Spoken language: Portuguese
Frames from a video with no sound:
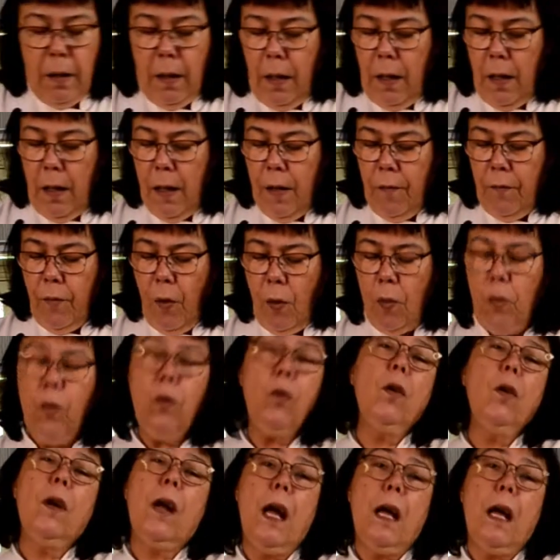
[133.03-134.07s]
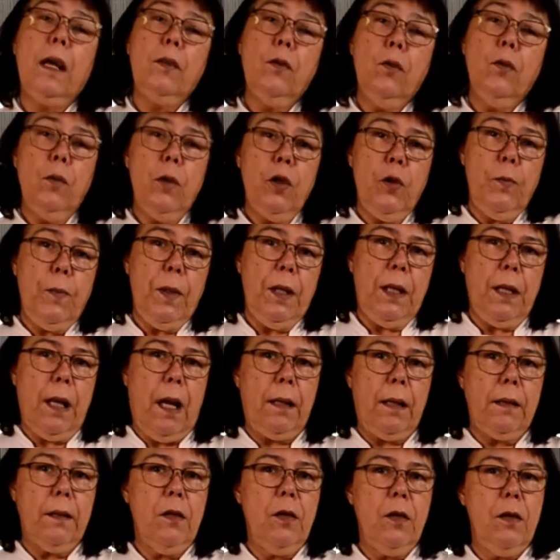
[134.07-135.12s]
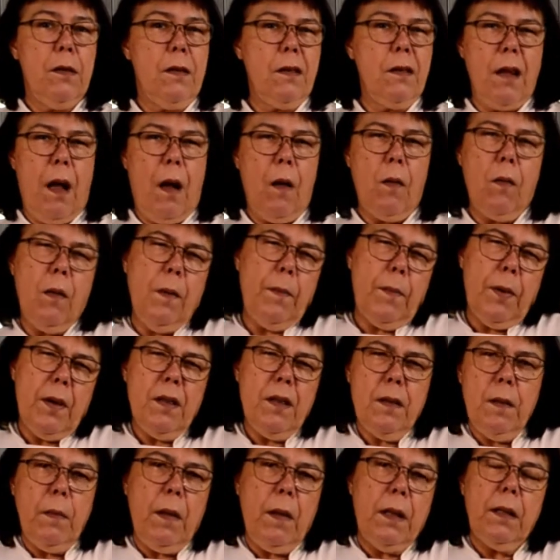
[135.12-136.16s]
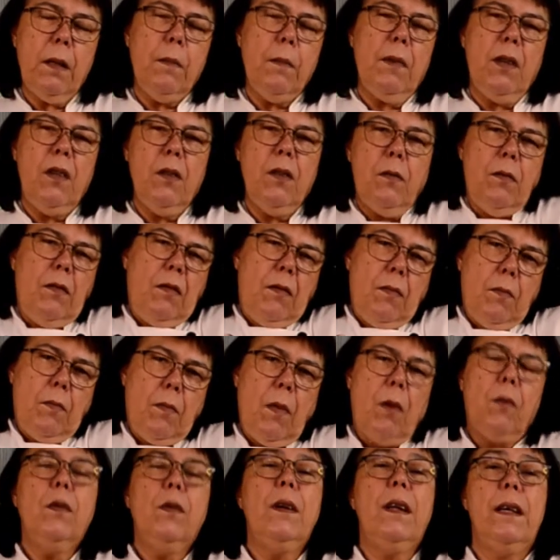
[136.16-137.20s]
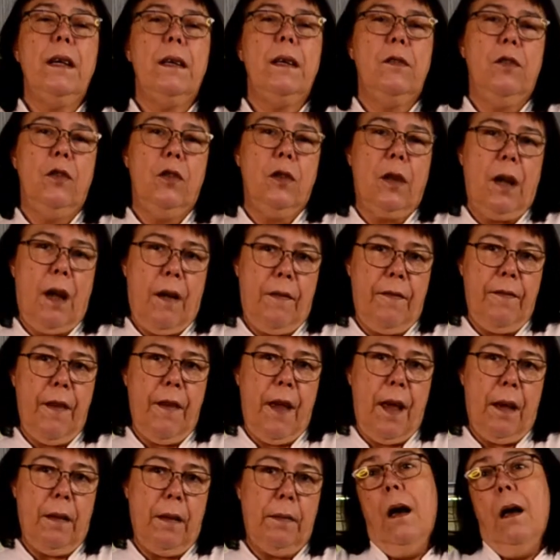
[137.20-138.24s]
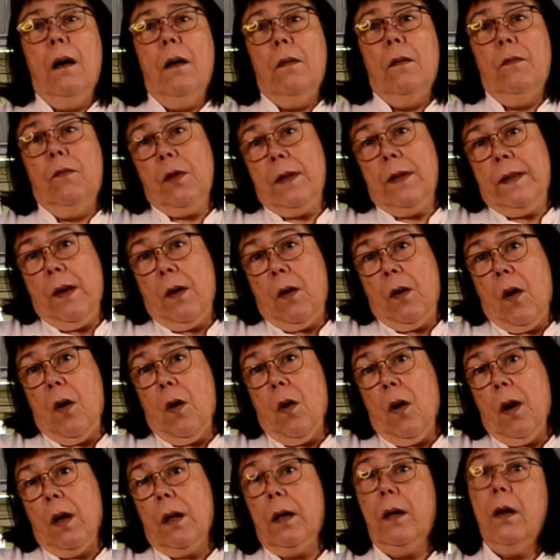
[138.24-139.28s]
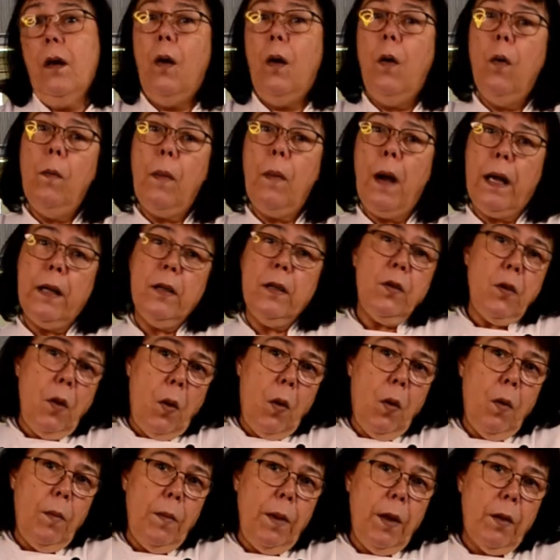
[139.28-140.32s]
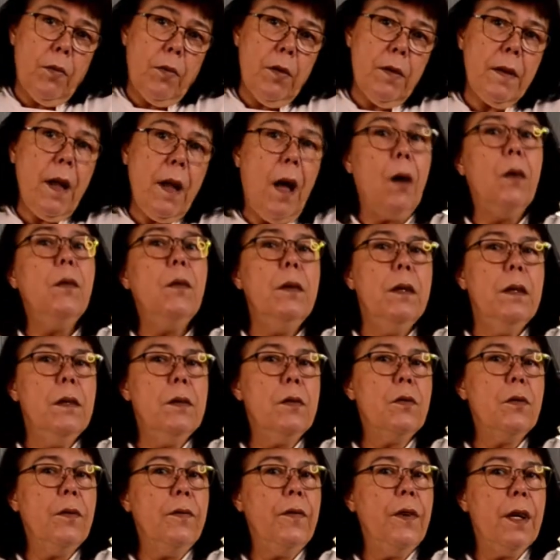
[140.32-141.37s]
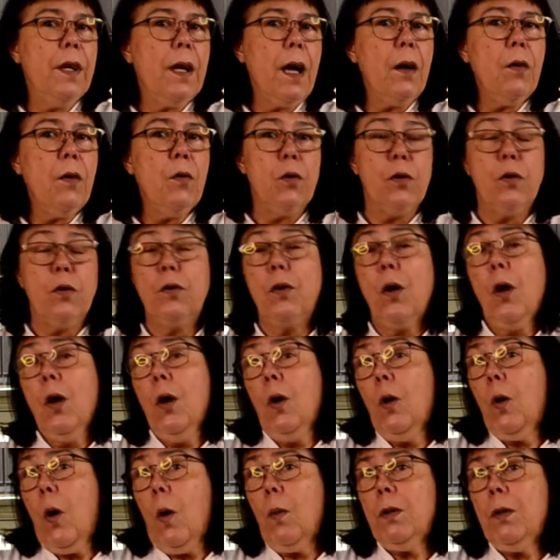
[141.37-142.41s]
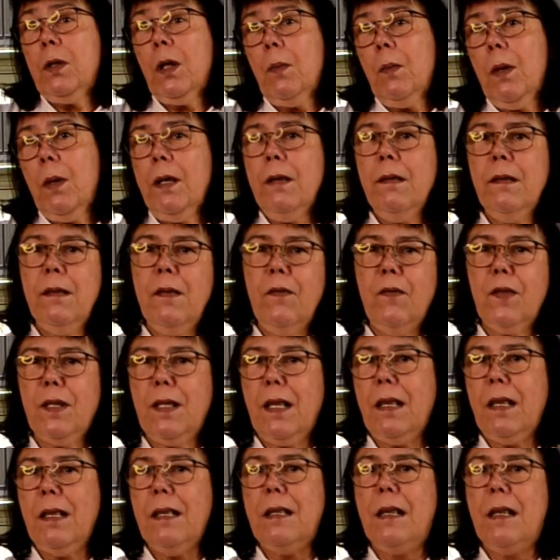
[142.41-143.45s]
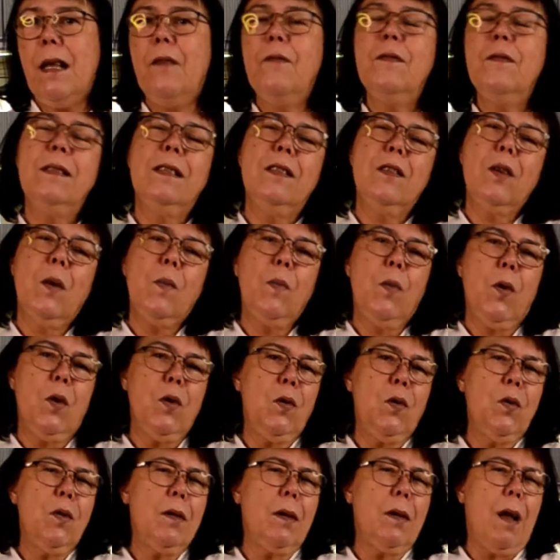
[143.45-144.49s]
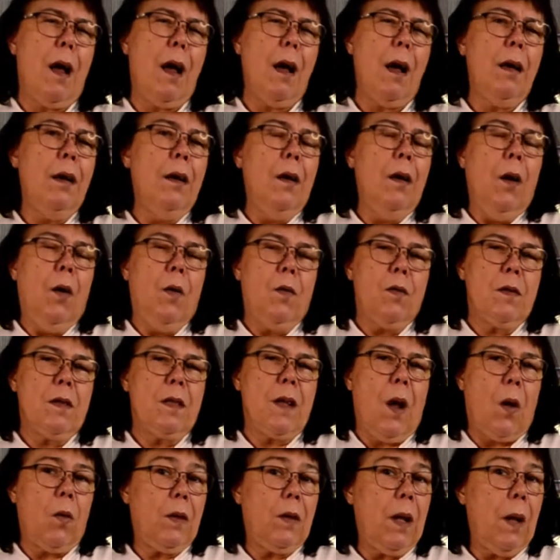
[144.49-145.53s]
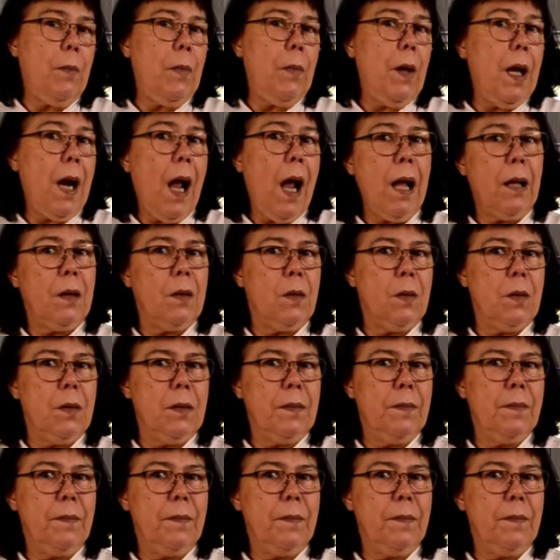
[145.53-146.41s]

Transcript: E vou colocar duas pitadas de sal, aproximadamente uma colher de café. Você coloque ou mais ou menos sal, isso fica a gosto. Como também, se você quiser, você já pode usar um sal temperado.